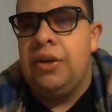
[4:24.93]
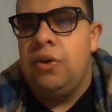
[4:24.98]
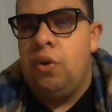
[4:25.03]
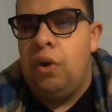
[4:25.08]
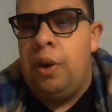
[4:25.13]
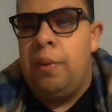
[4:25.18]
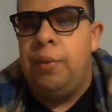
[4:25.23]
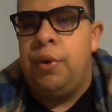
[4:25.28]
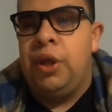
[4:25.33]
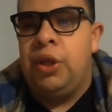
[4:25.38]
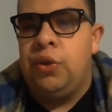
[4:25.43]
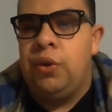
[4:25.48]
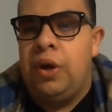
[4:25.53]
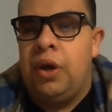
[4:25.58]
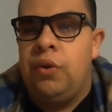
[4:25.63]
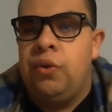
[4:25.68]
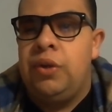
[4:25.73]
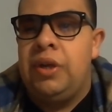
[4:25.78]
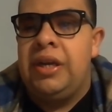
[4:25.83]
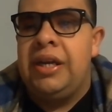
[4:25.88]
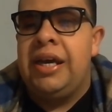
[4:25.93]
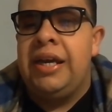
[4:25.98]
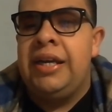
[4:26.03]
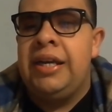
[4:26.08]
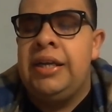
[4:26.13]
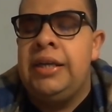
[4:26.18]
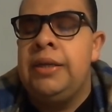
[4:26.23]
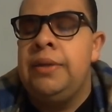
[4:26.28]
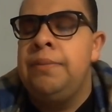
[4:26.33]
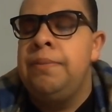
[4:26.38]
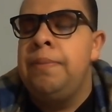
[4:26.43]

colaboradora con el canal.